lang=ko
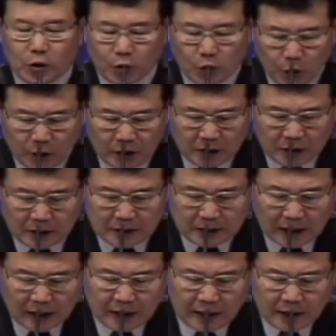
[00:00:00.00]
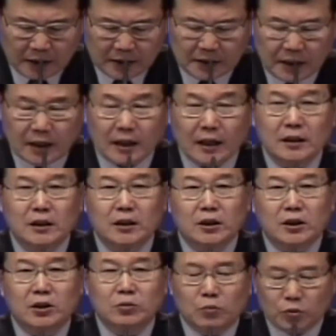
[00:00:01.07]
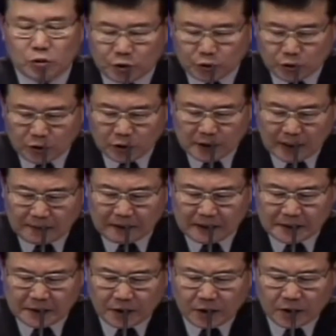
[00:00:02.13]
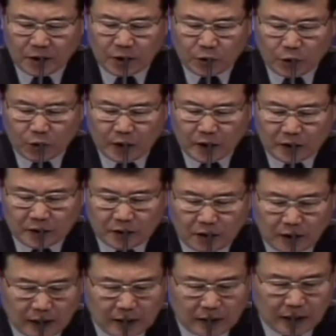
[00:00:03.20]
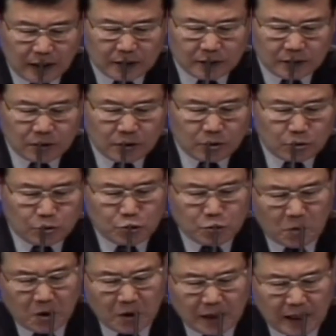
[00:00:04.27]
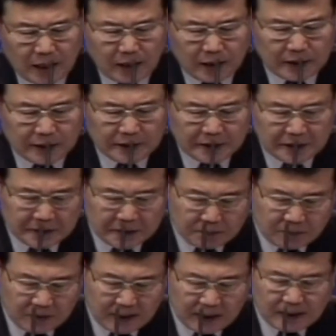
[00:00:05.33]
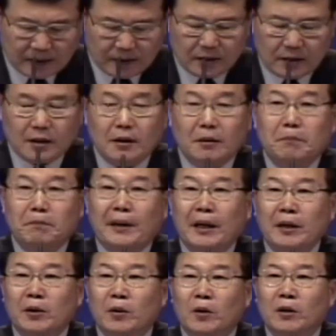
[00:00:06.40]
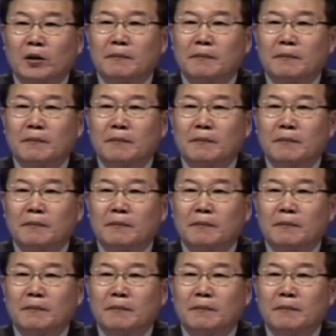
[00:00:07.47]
교인들 사이에는 제가 큰 물줄을 잡아서 교회를 떠난다는 루머가 있었습니다. 100억 원을